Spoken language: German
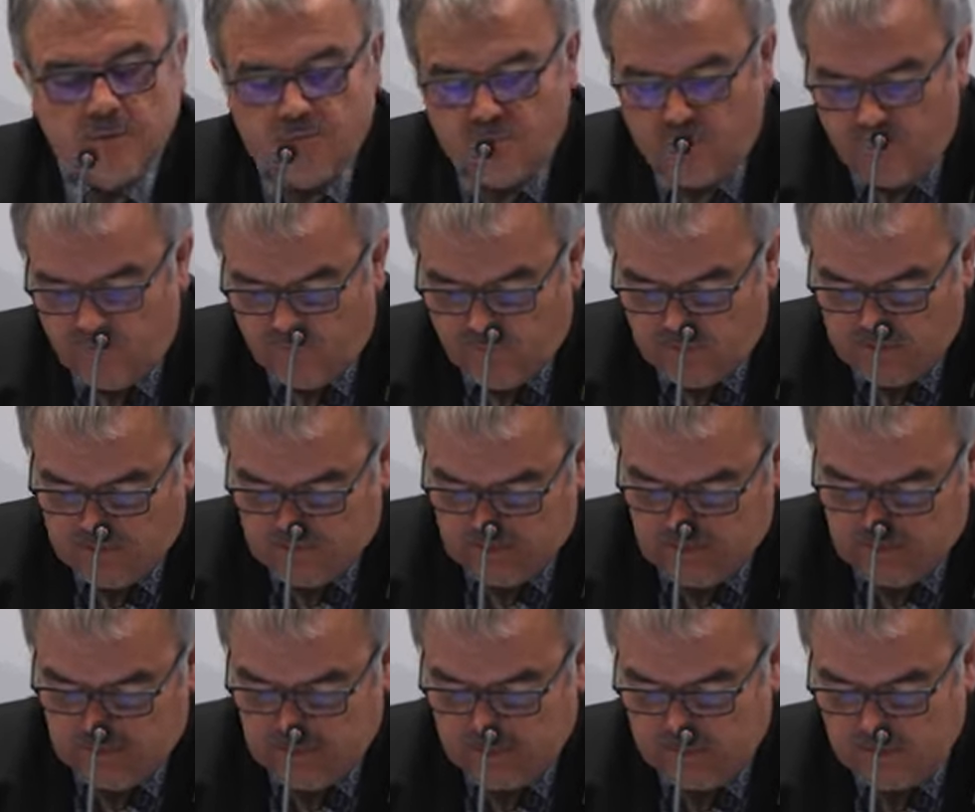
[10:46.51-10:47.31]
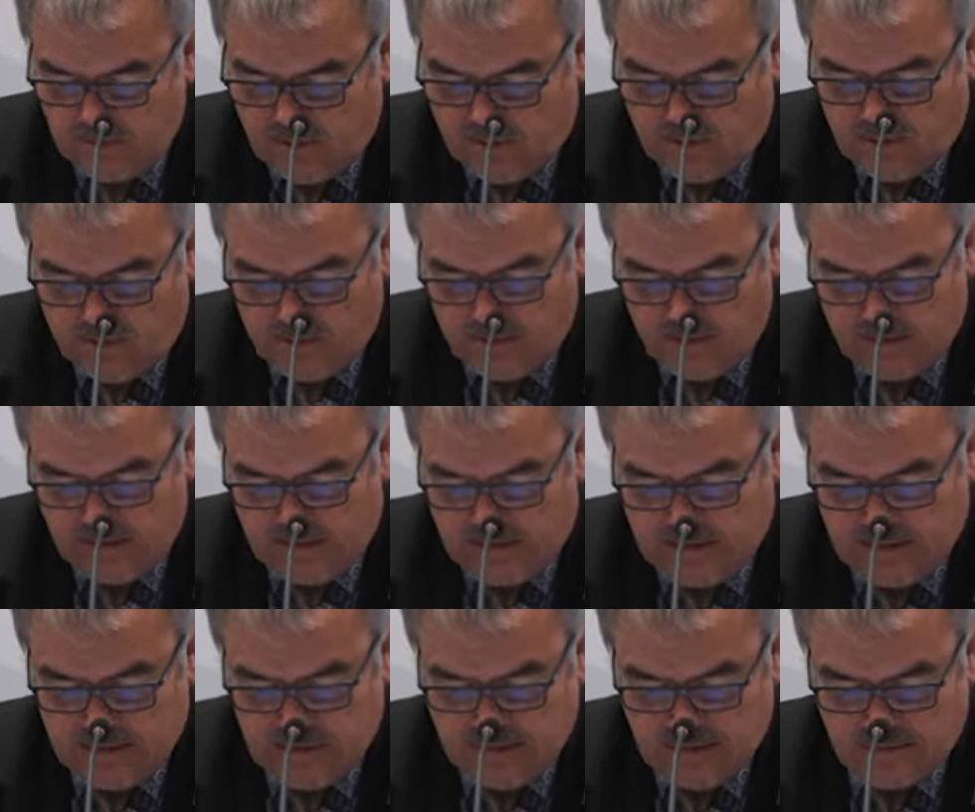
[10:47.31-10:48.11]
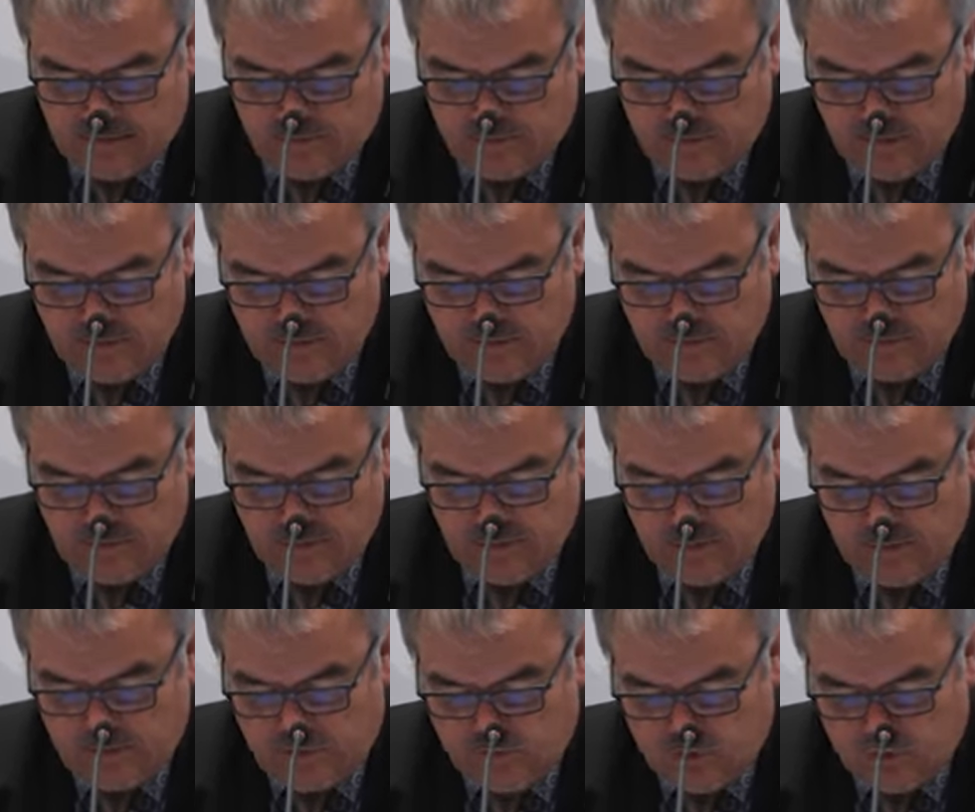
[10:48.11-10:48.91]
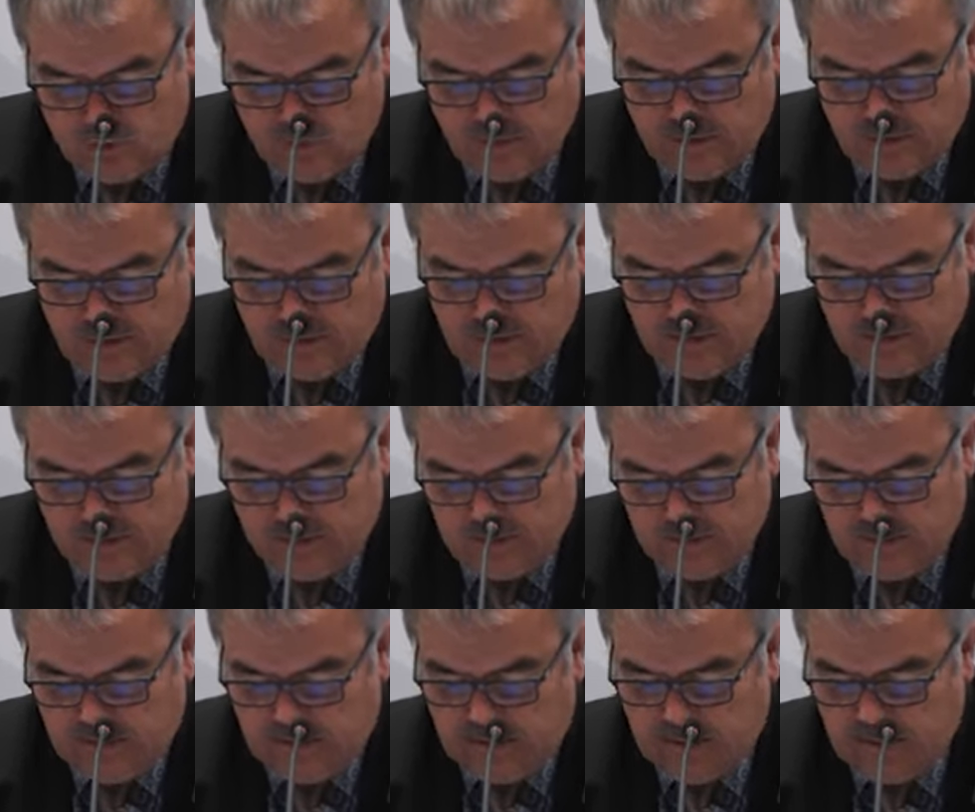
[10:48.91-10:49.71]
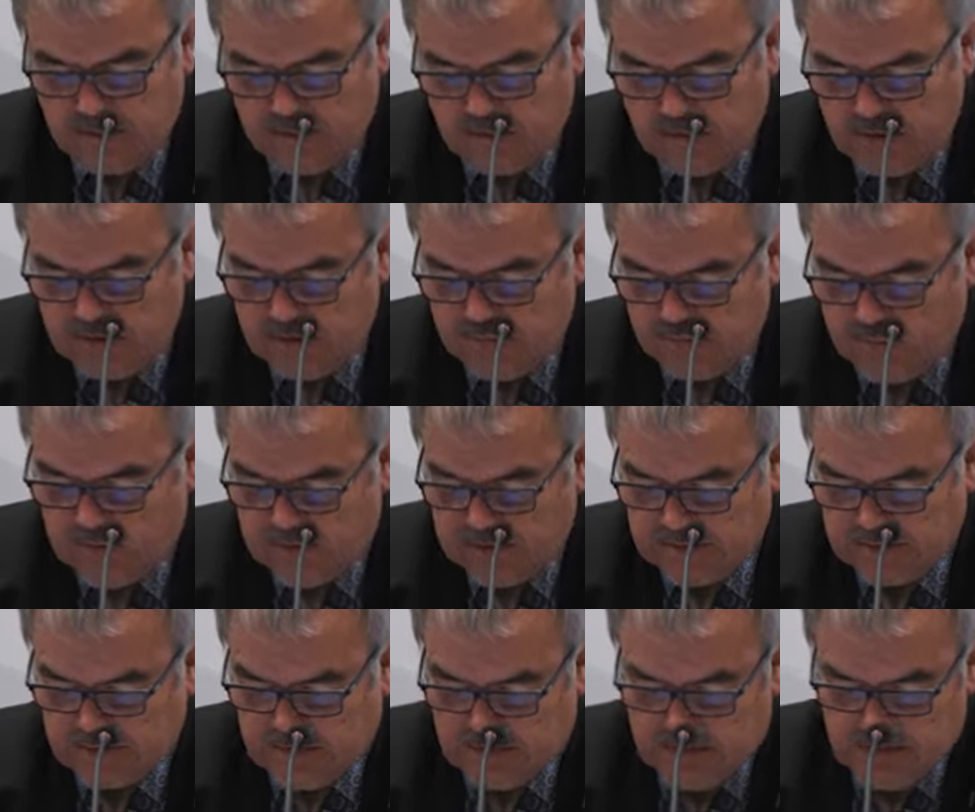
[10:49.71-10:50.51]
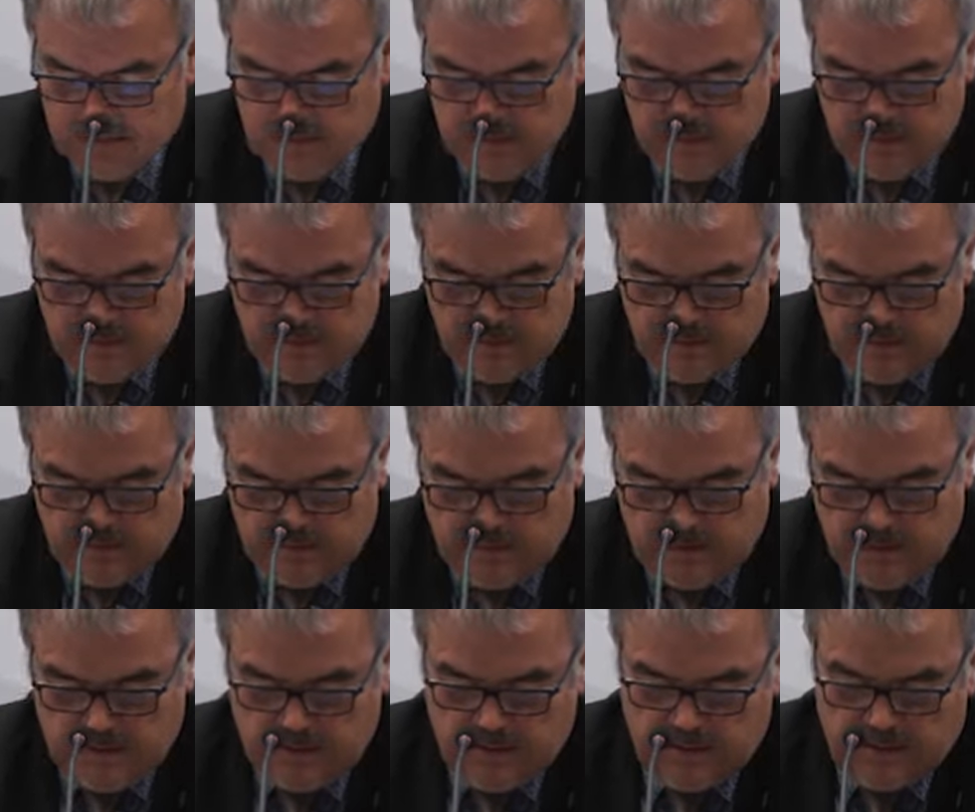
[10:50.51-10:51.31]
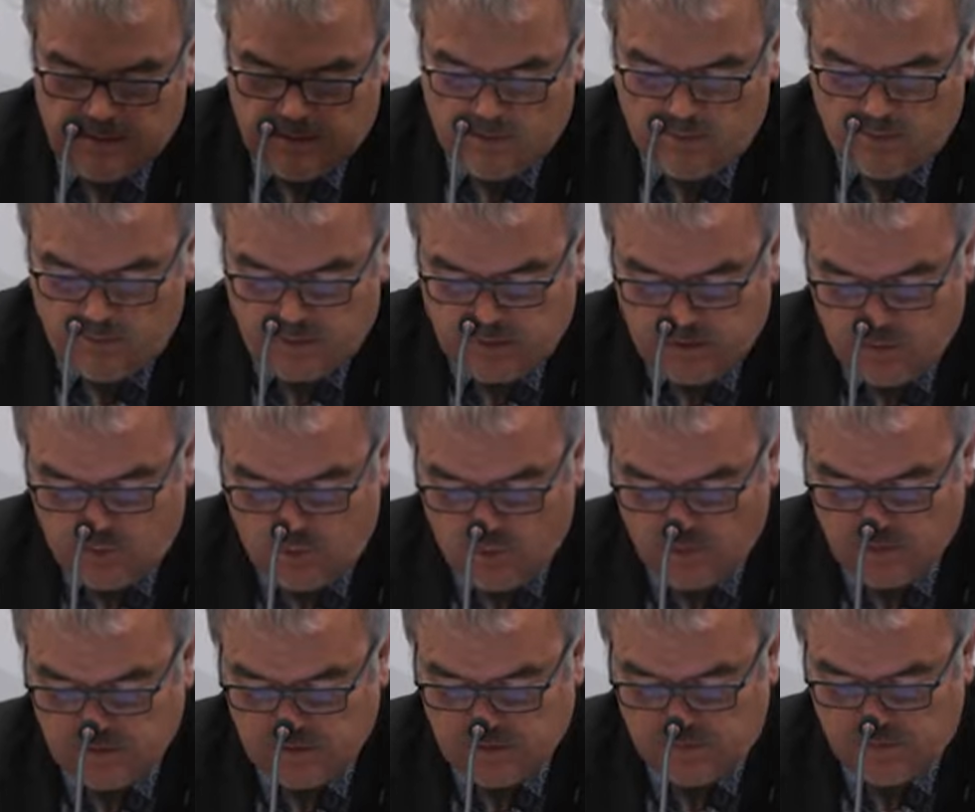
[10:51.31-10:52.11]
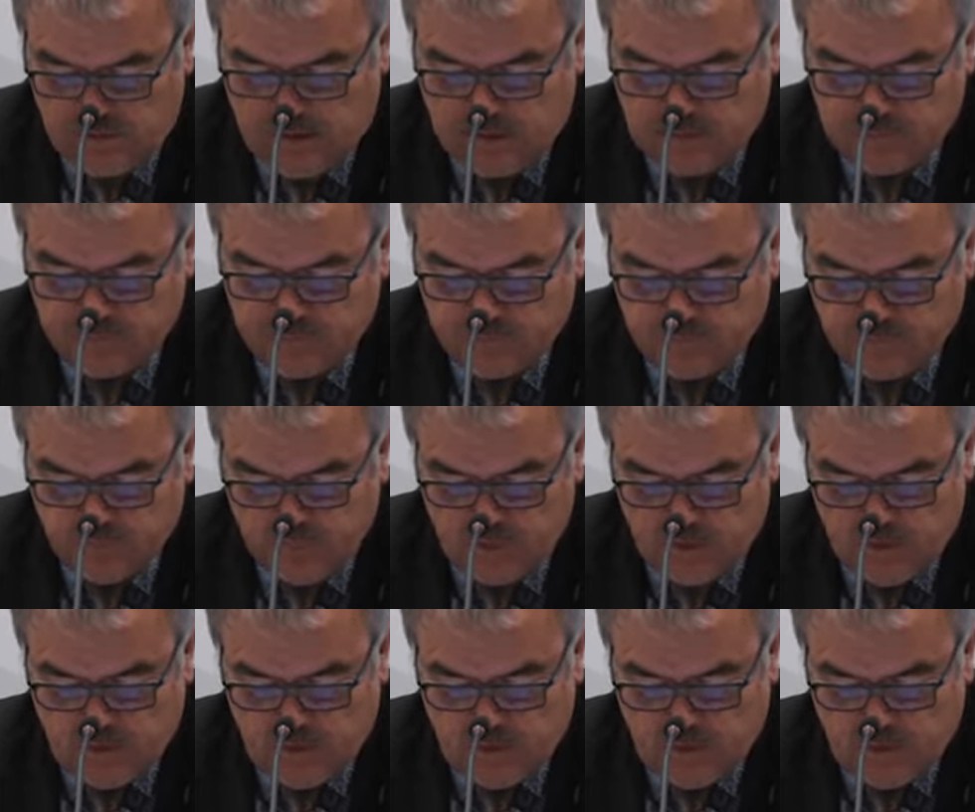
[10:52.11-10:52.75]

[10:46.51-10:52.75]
verpflichtendes Tragen eines solchen Schutzes, einer solchen Maske äh, auch gelöst werden,